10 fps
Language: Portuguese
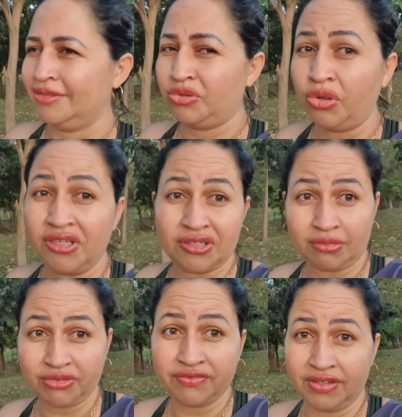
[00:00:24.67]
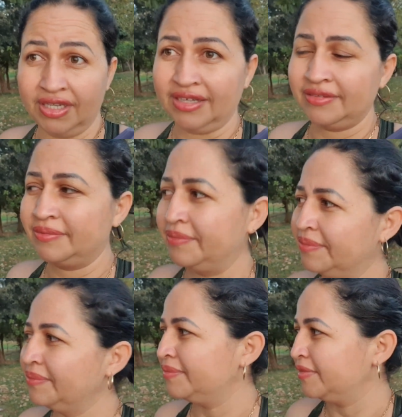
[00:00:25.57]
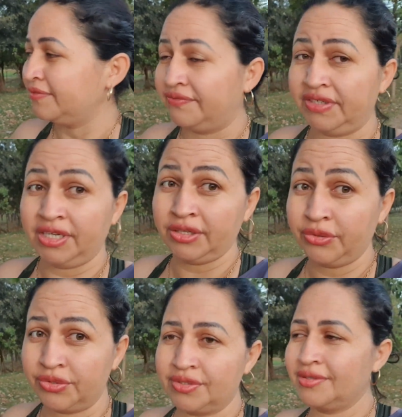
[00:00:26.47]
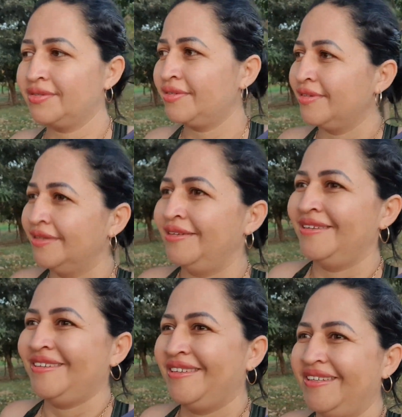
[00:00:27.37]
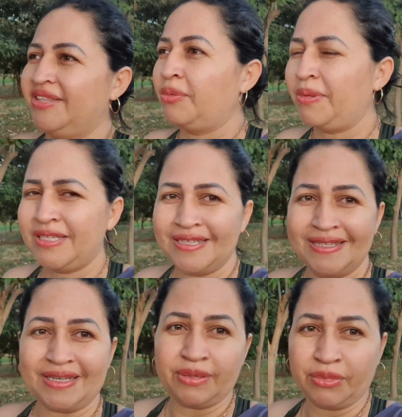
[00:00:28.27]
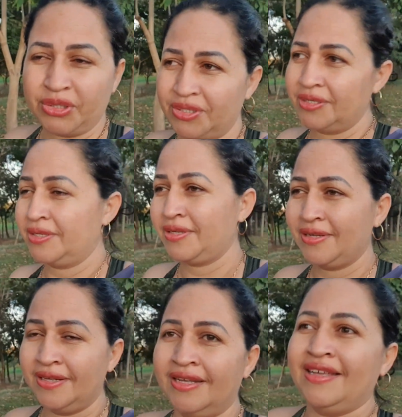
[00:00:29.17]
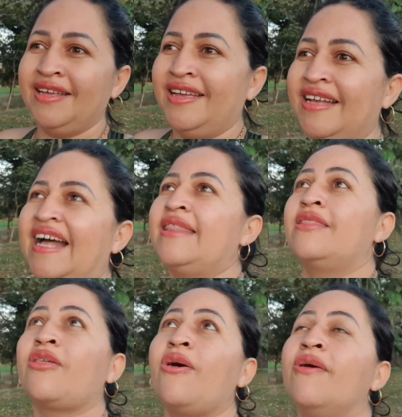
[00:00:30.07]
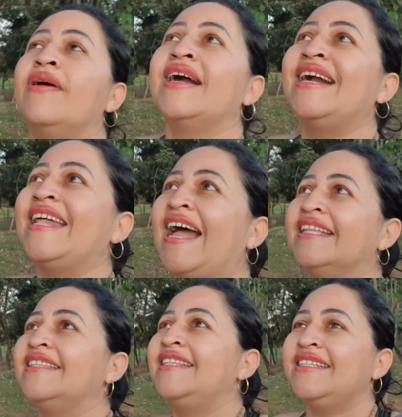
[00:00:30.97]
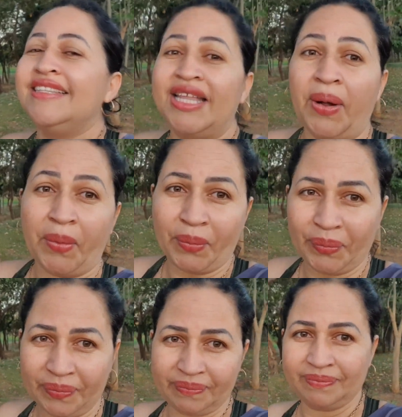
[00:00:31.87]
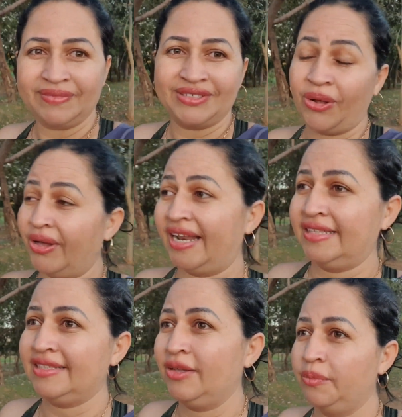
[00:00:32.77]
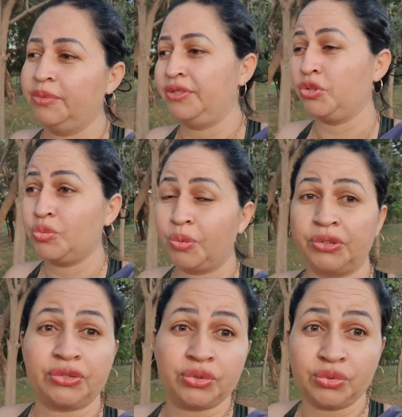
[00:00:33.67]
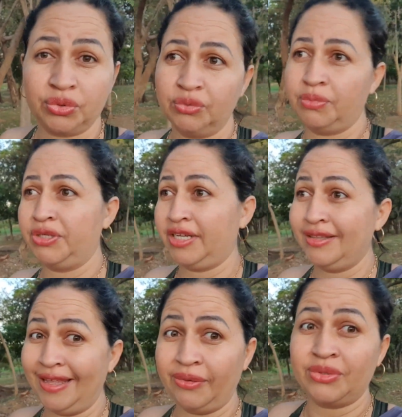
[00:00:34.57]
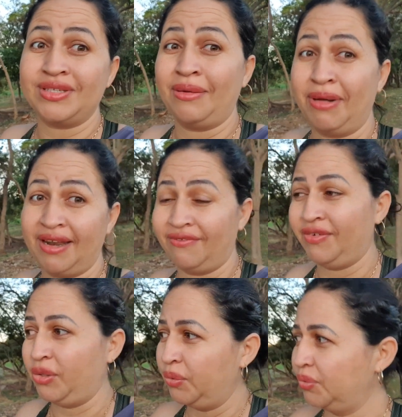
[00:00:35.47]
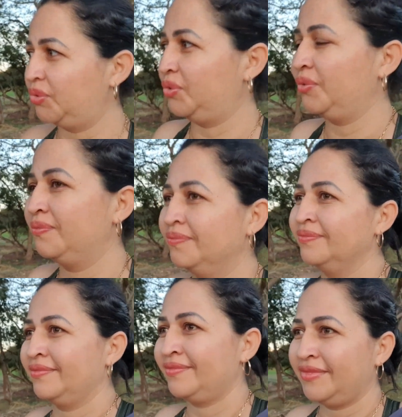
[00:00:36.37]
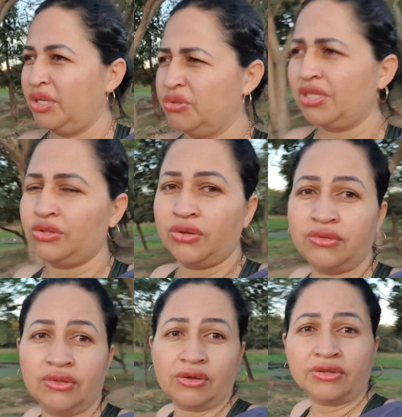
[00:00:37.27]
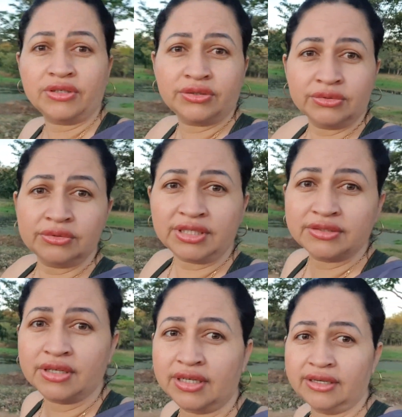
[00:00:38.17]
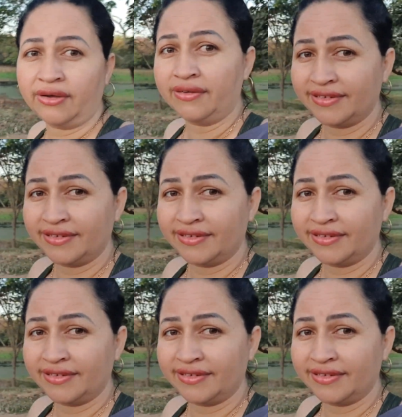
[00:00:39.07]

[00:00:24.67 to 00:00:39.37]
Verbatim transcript: Nós somos filha, filhos. Então precisamos só gratidão. Só gratidão por Deus por tudo, porque Deus é maravilhoso. Deus é dono de tudo isso aqui, ó.